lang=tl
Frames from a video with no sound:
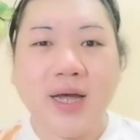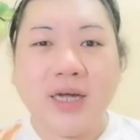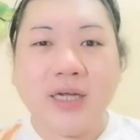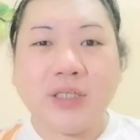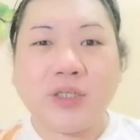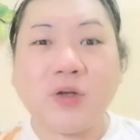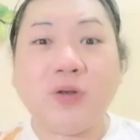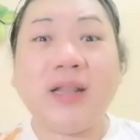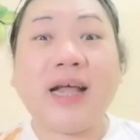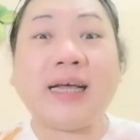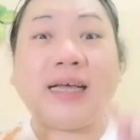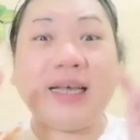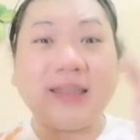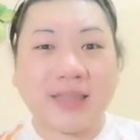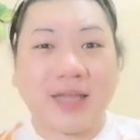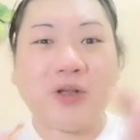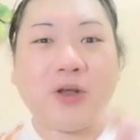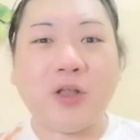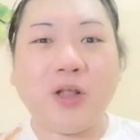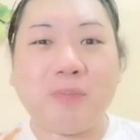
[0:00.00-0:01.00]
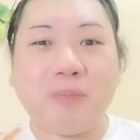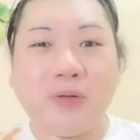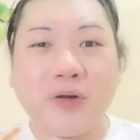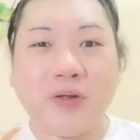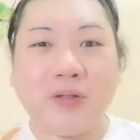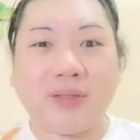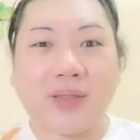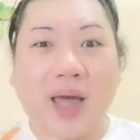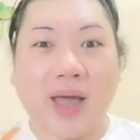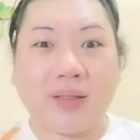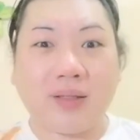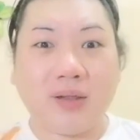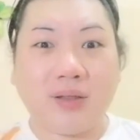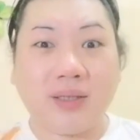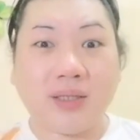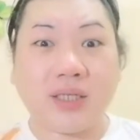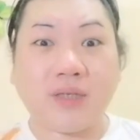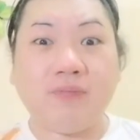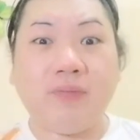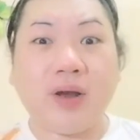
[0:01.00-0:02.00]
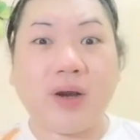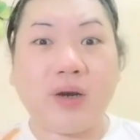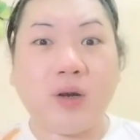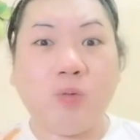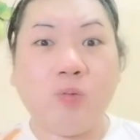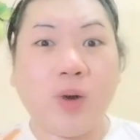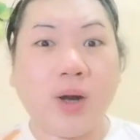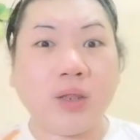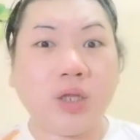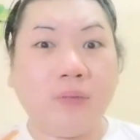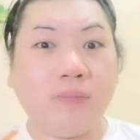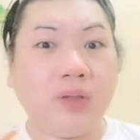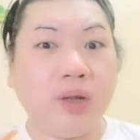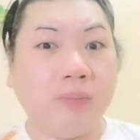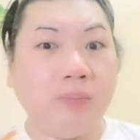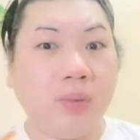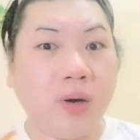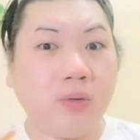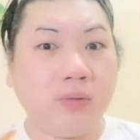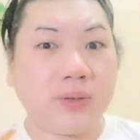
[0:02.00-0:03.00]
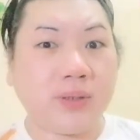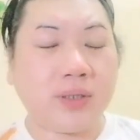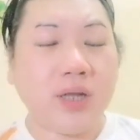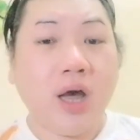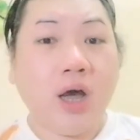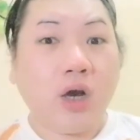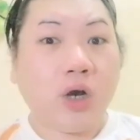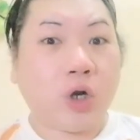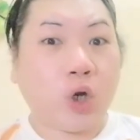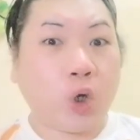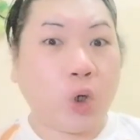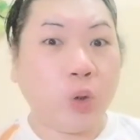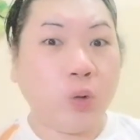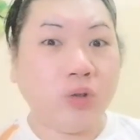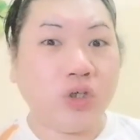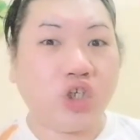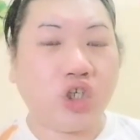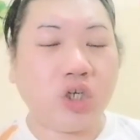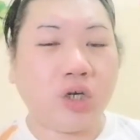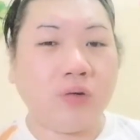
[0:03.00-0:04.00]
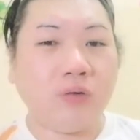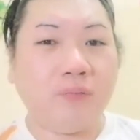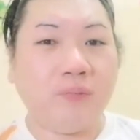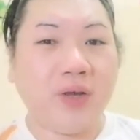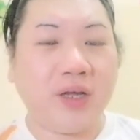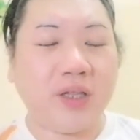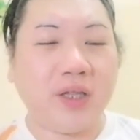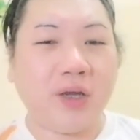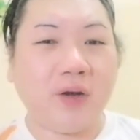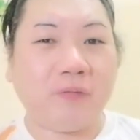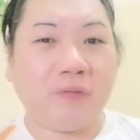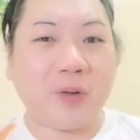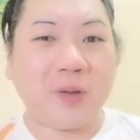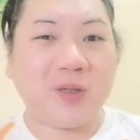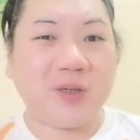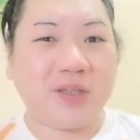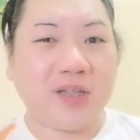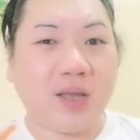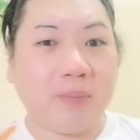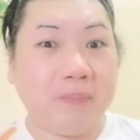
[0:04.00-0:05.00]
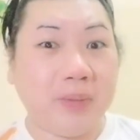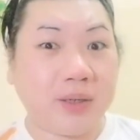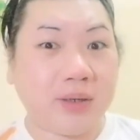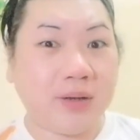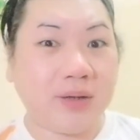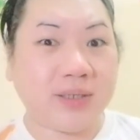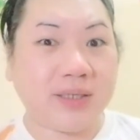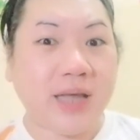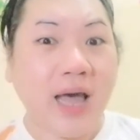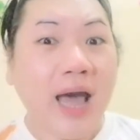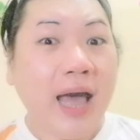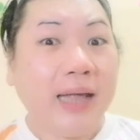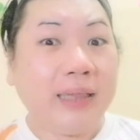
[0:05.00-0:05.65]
So nakita niyo na po yung title. This is very one of the most crucial video for today because